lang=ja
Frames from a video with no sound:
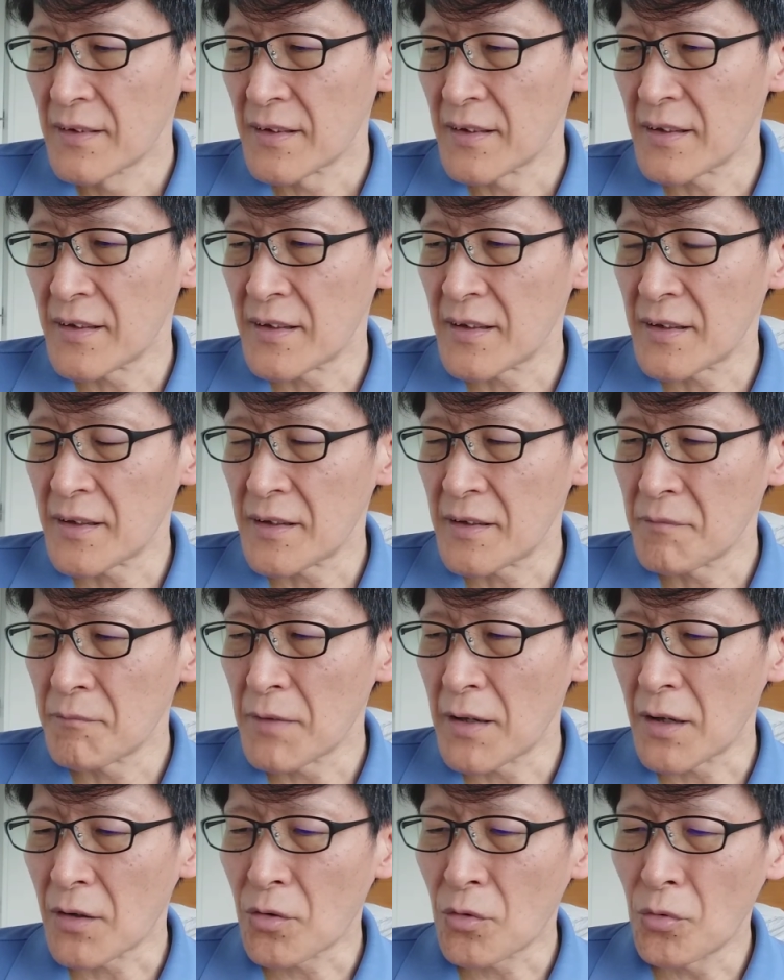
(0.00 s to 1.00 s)
えー、
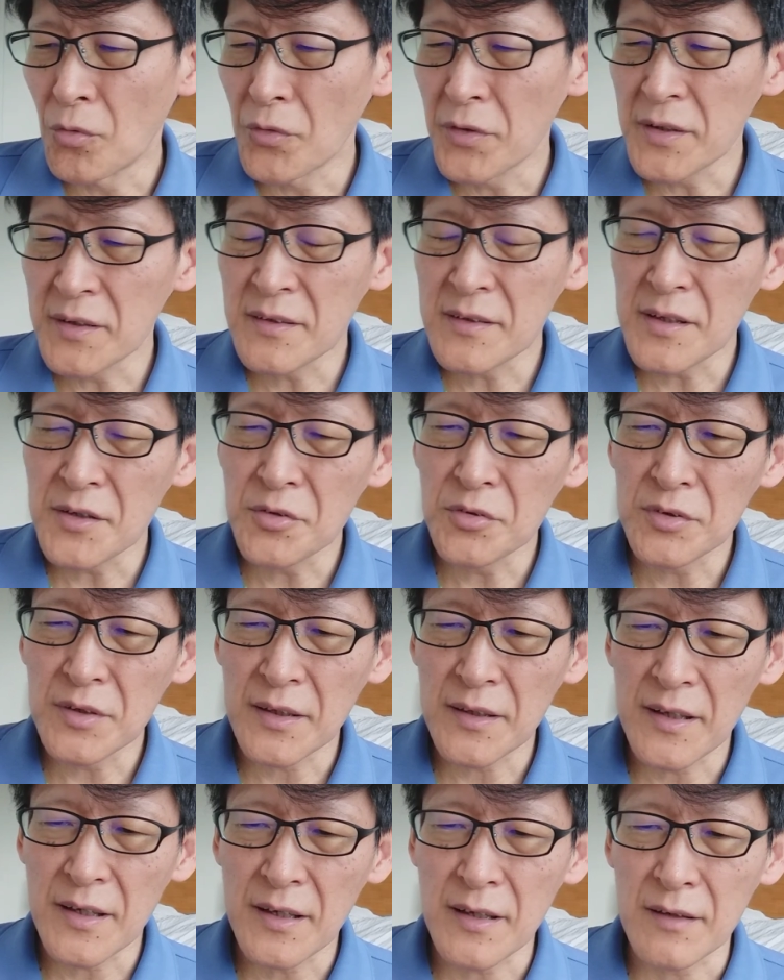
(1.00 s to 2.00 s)
まあこういったよう
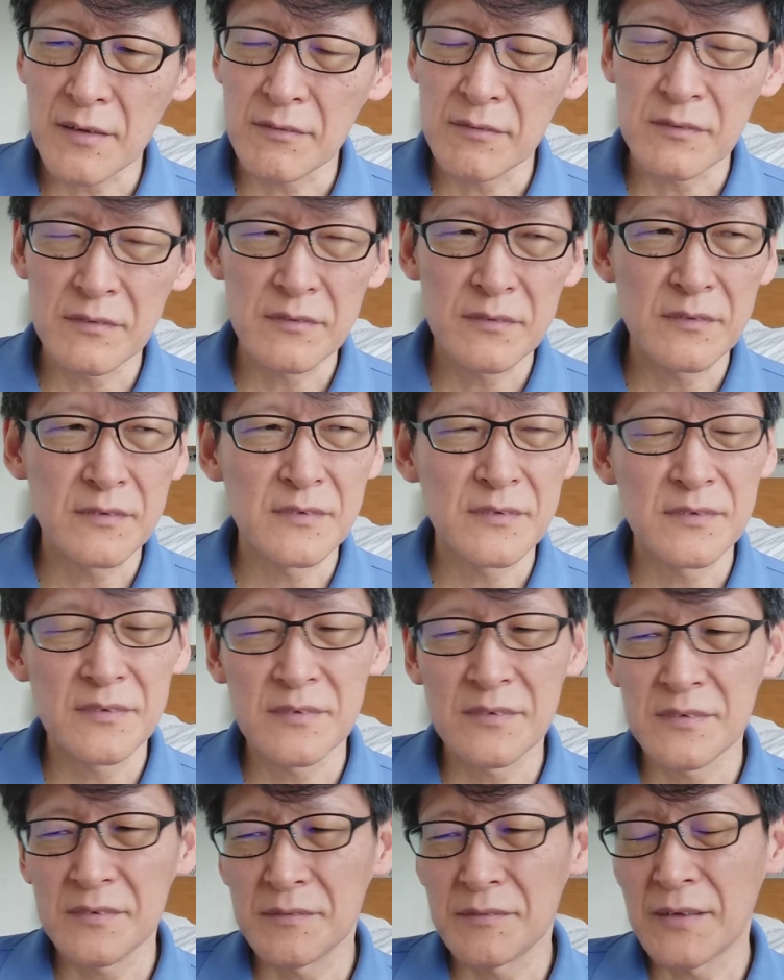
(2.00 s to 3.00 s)
なねう
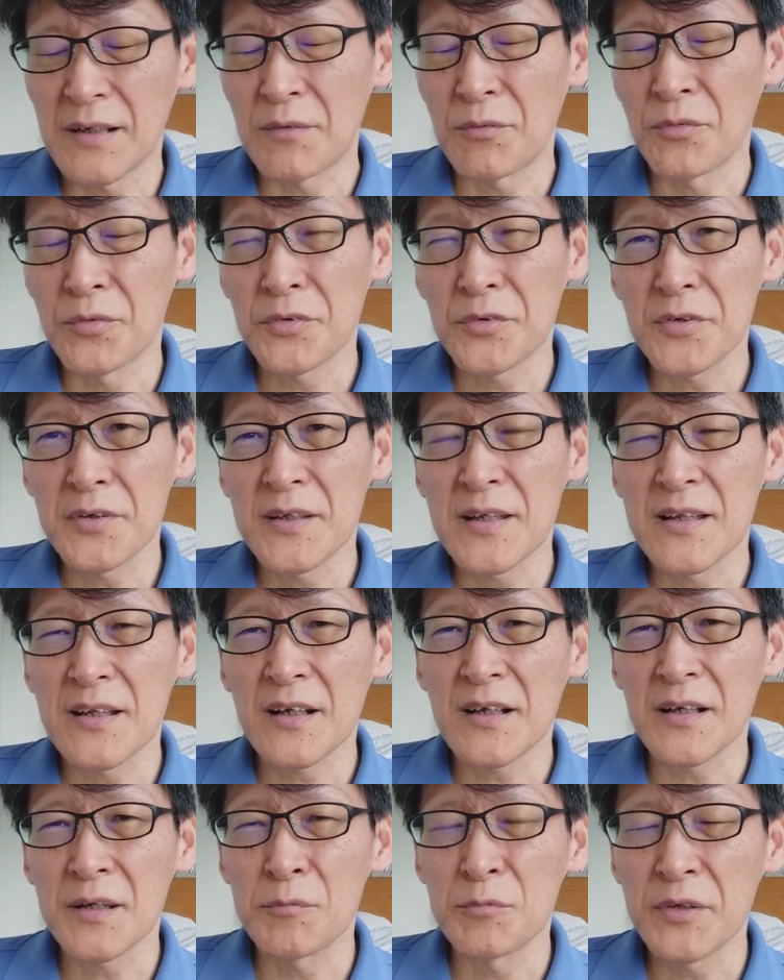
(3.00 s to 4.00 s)
ん本当にね
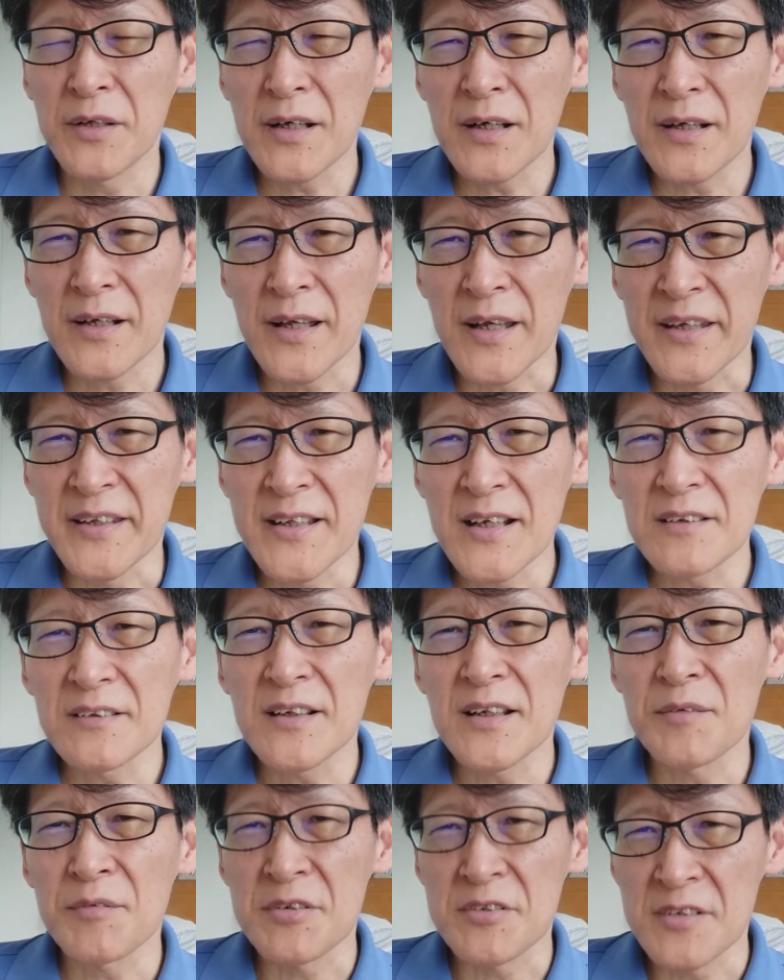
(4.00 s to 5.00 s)
なんかね胸がね痛く
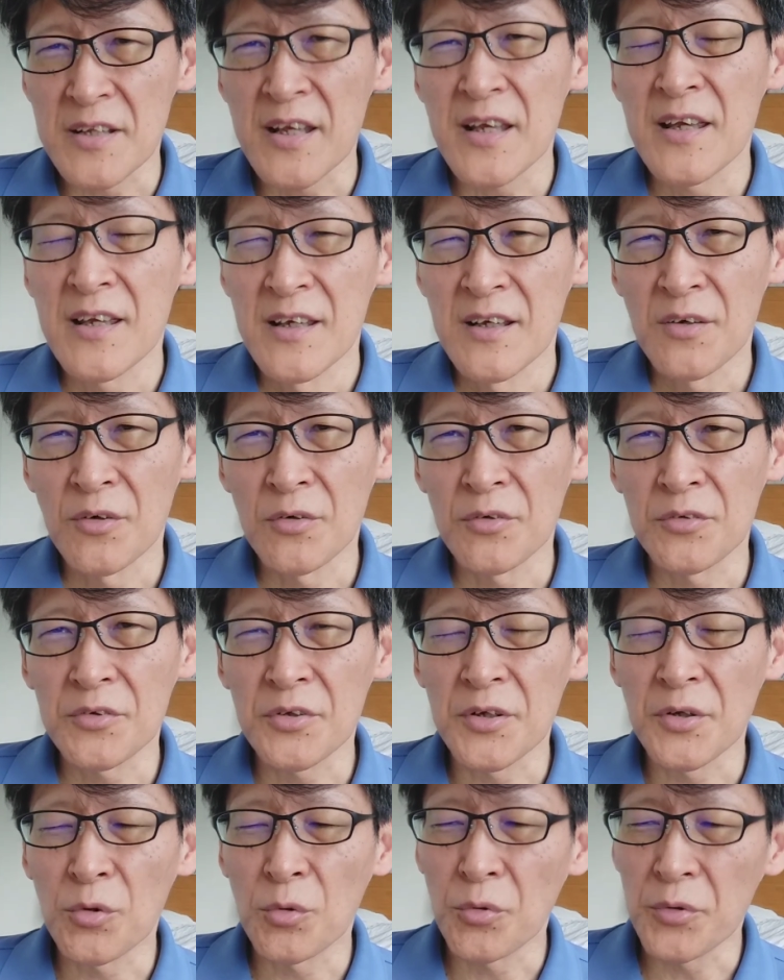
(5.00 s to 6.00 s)
なりますね本
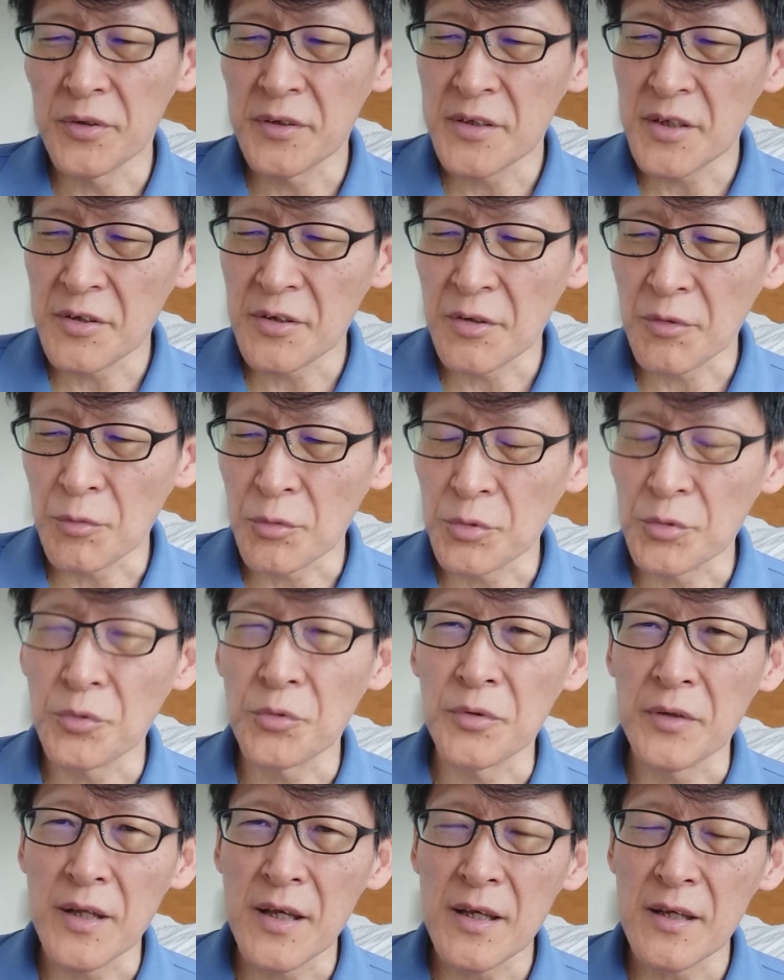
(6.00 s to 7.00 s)
当にこういったようなこと
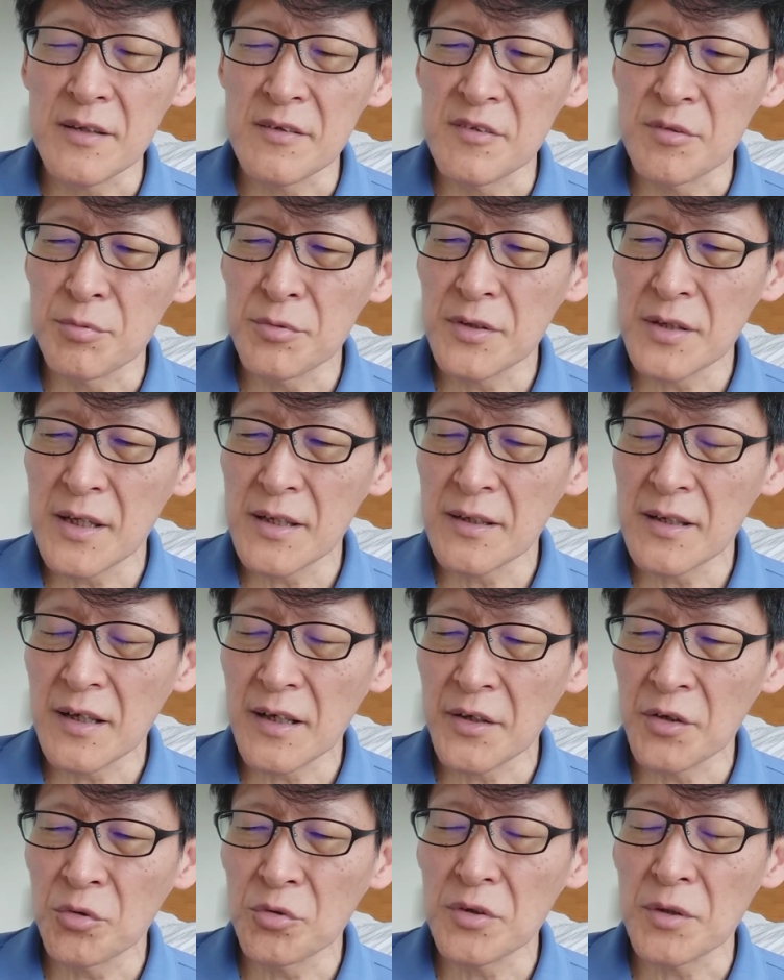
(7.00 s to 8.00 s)
をね自分でなん
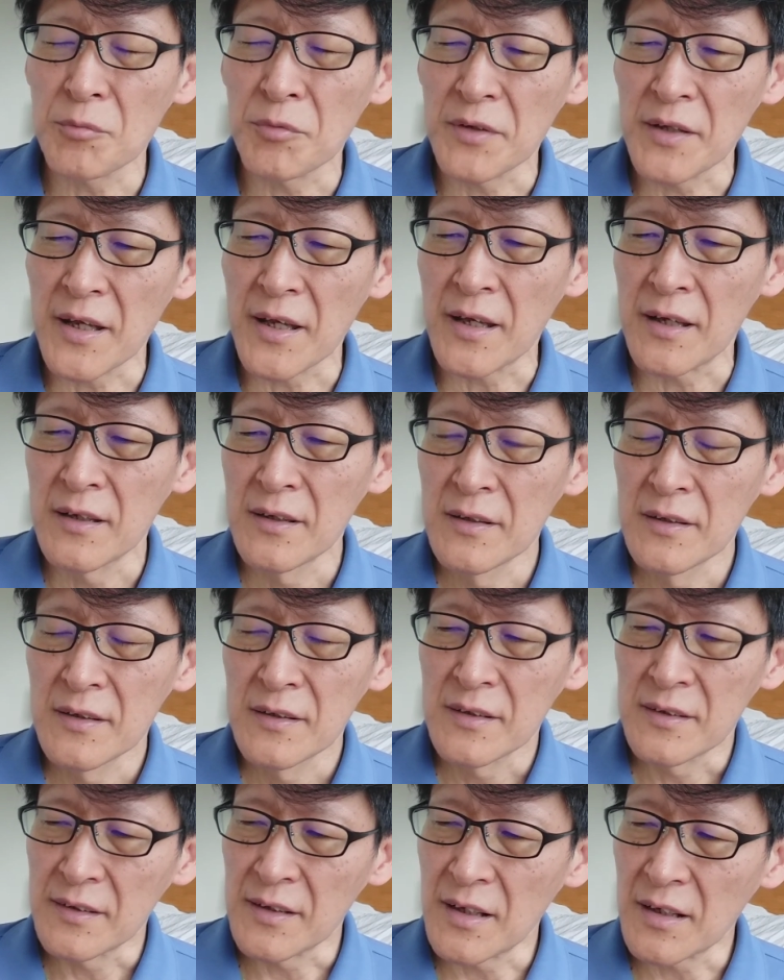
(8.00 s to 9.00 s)
か読んでもね
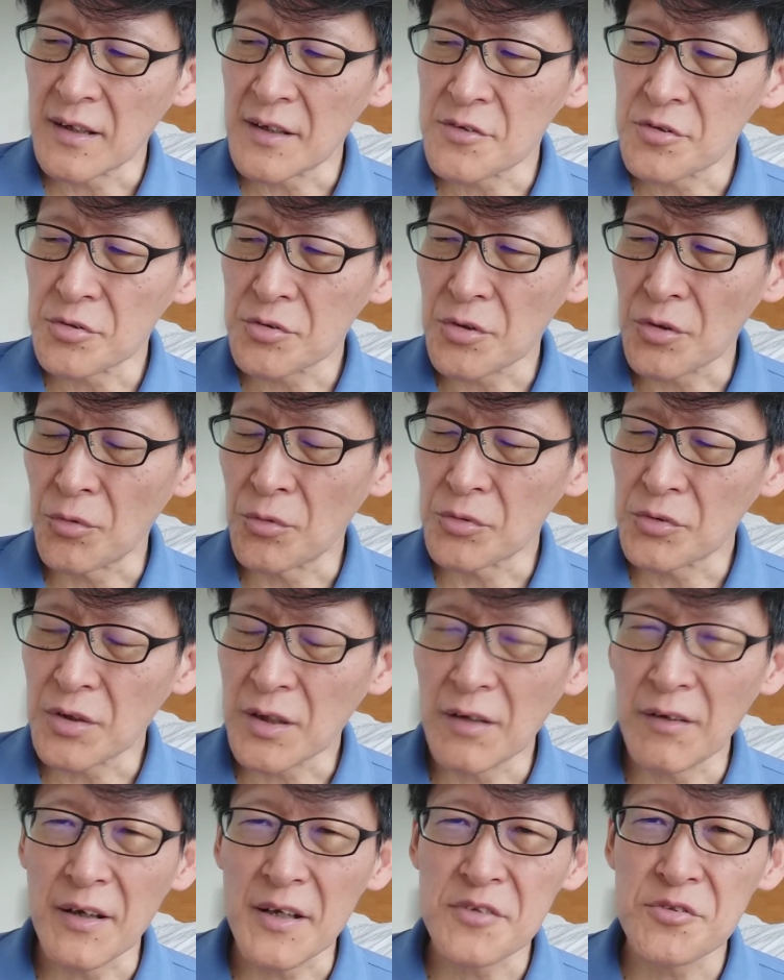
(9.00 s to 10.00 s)
なんかちょっとね本当
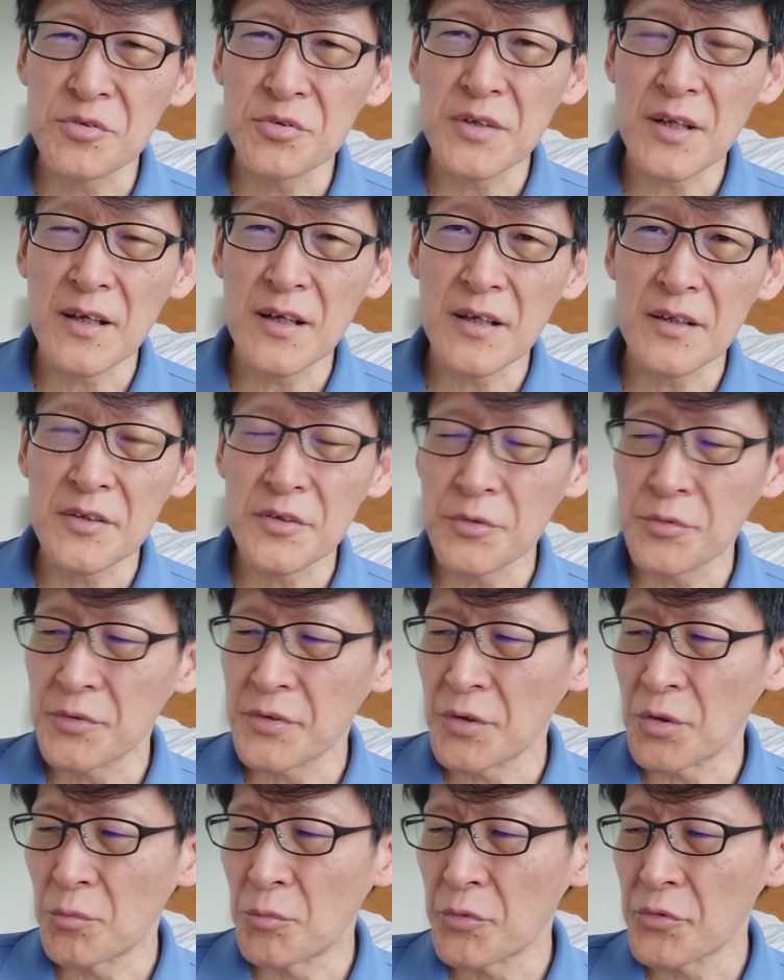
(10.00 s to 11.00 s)
かわいそうだなっていうふ
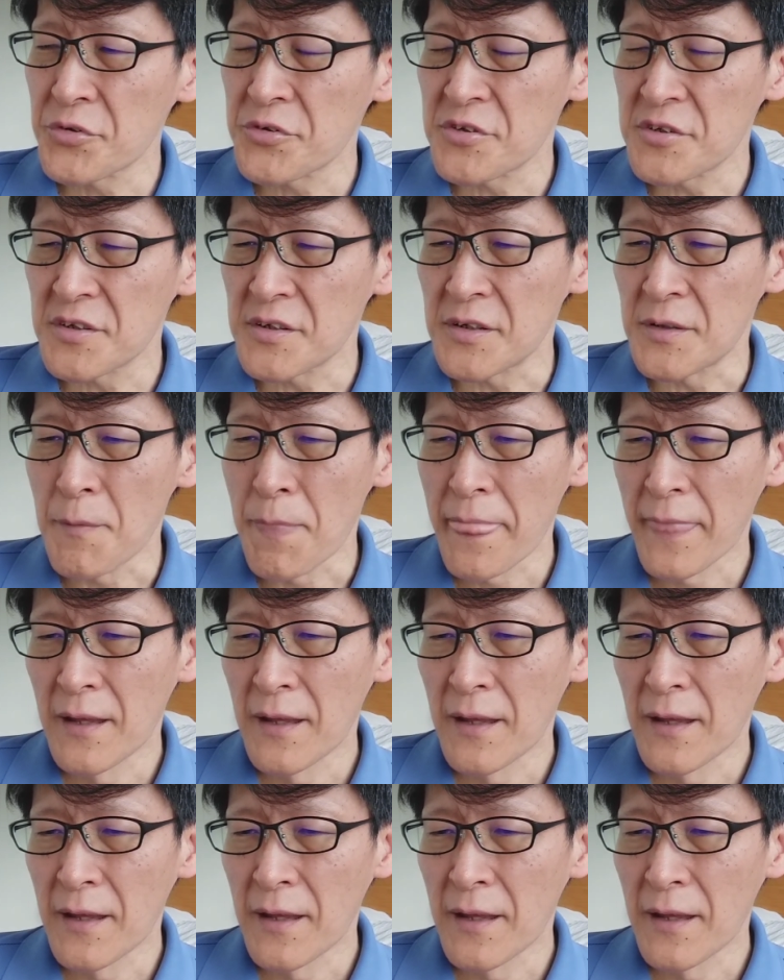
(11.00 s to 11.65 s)
うに思うし